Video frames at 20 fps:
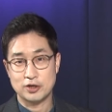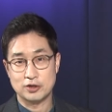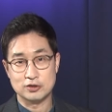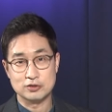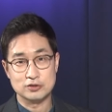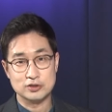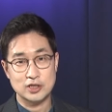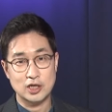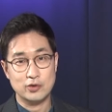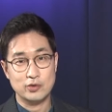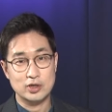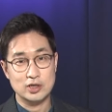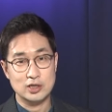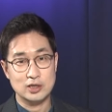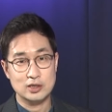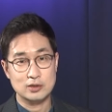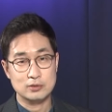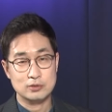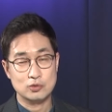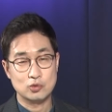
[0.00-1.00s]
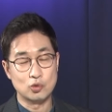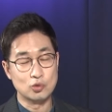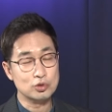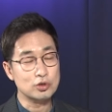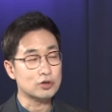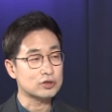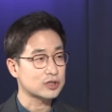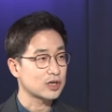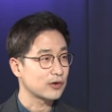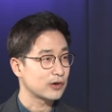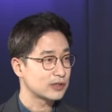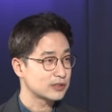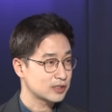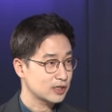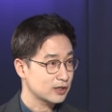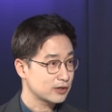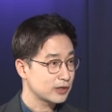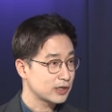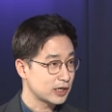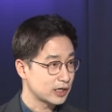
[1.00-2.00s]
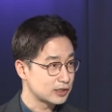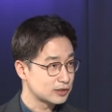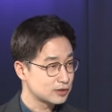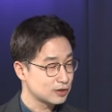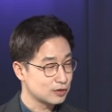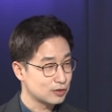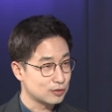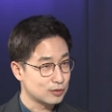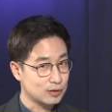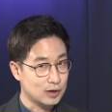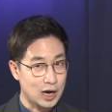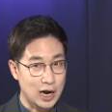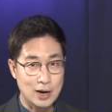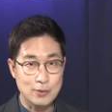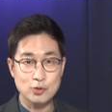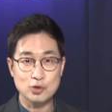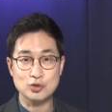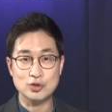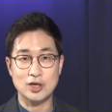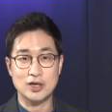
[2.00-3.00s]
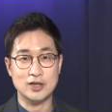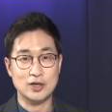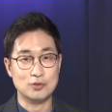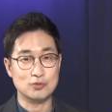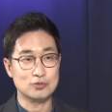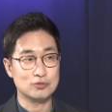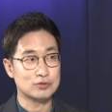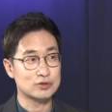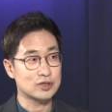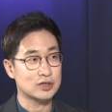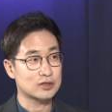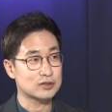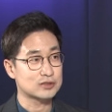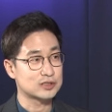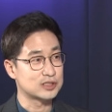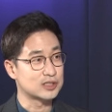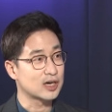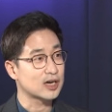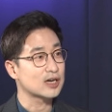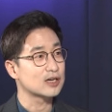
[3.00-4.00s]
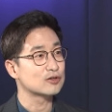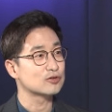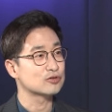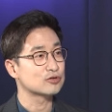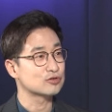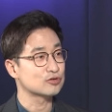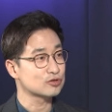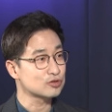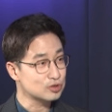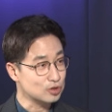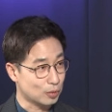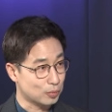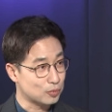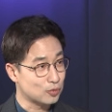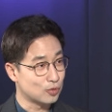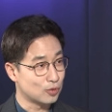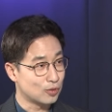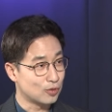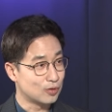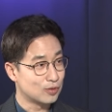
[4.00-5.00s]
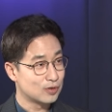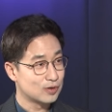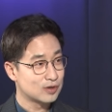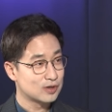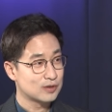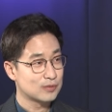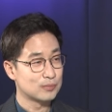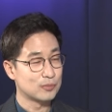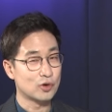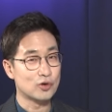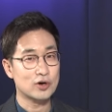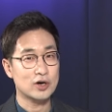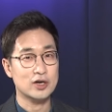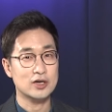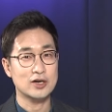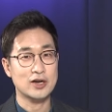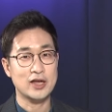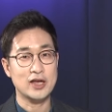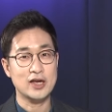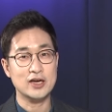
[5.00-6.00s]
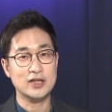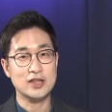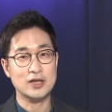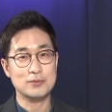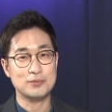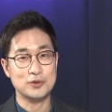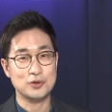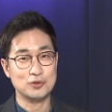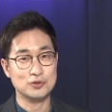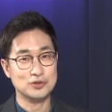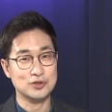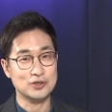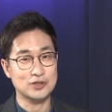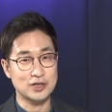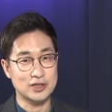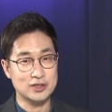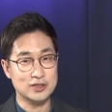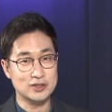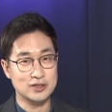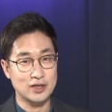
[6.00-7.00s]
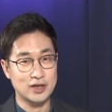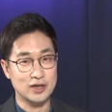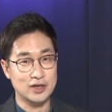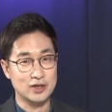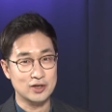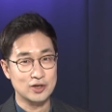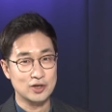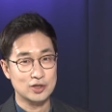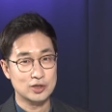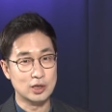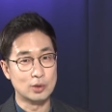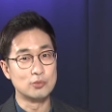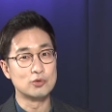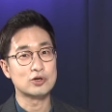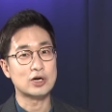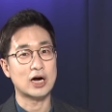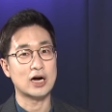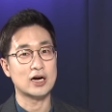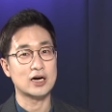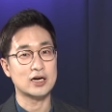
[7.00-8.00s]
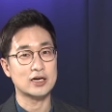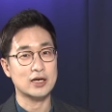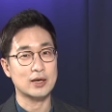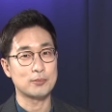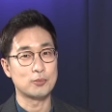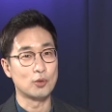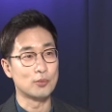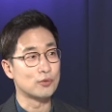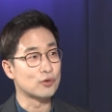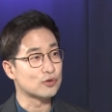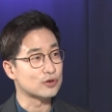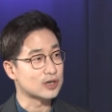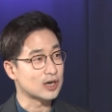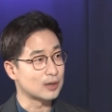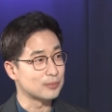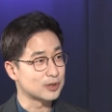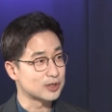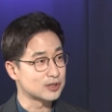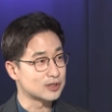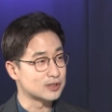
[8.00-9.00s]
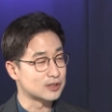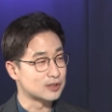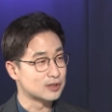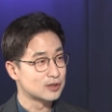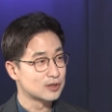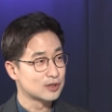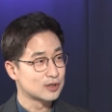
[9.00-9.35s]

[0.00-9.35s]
영사관이 공격당한 상황에서 네. 아무것도 안 하고 그냥 지나갈 수는 없고 그렇습니다. 뭔가를 해야 될 필요성은 있는데 너무 강하게 보복을 하면은